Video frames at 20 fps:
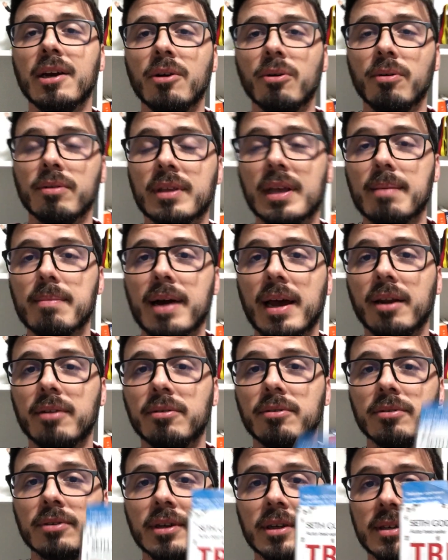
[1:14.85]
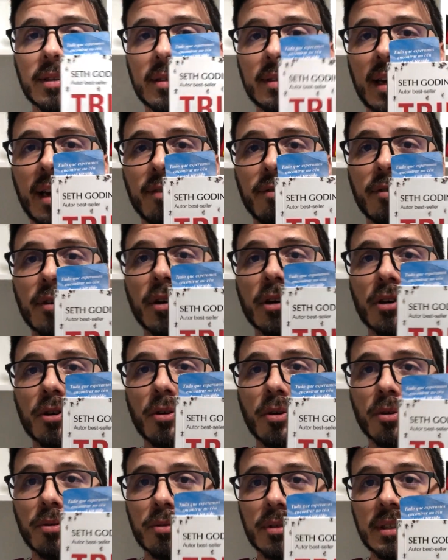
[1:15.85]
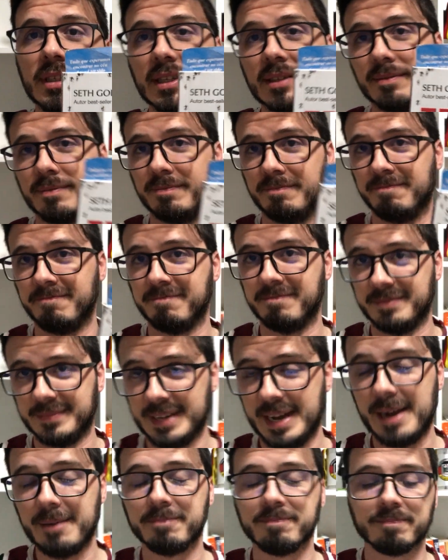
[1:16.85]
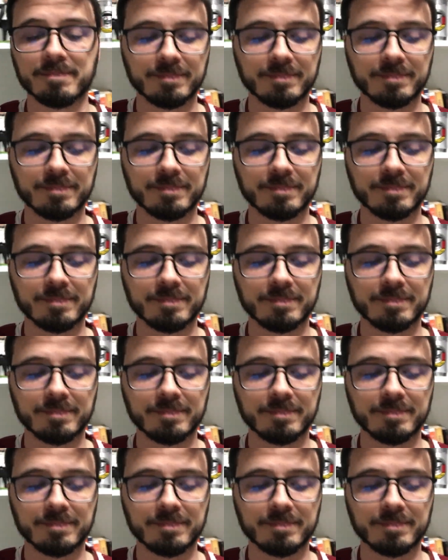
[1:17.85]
o trabalho do Seth Golden, tá?